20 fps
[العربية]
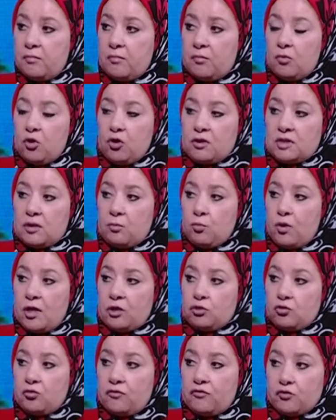معظم
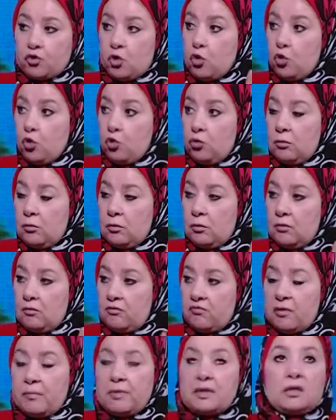وقته في شغله
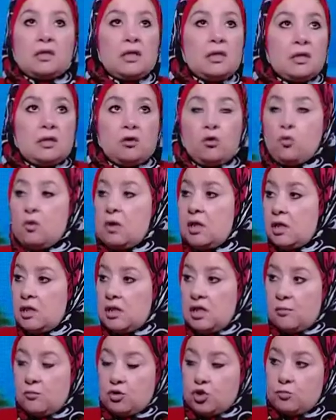فبالتالي هو
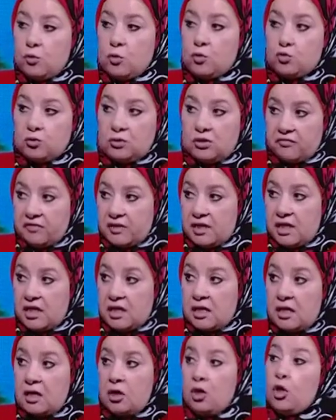هي مش موجوده في
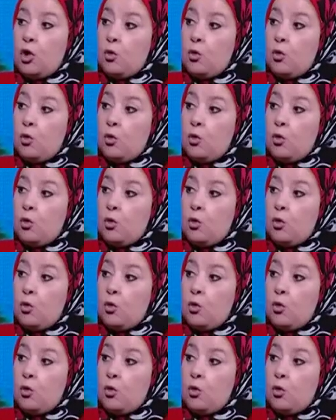الحياه